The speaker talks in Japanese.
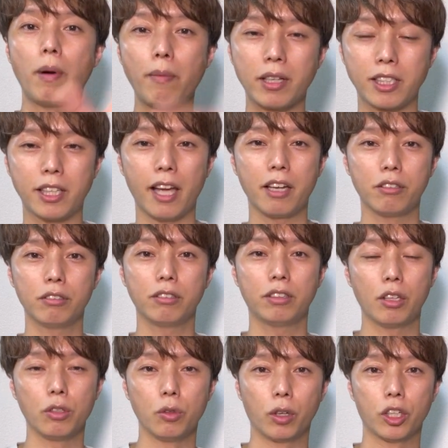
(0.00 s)
まま伝えるって
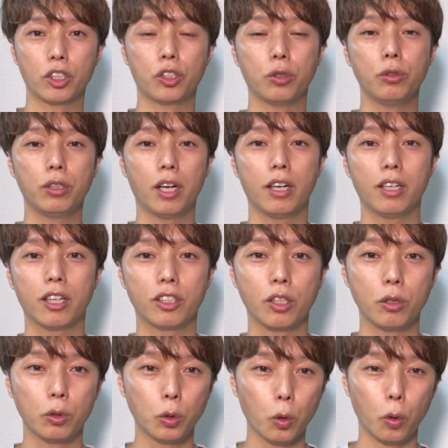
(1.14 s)
いうのが習慣化して
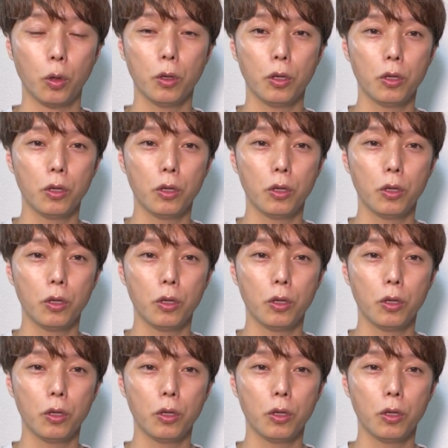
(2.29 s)
ると、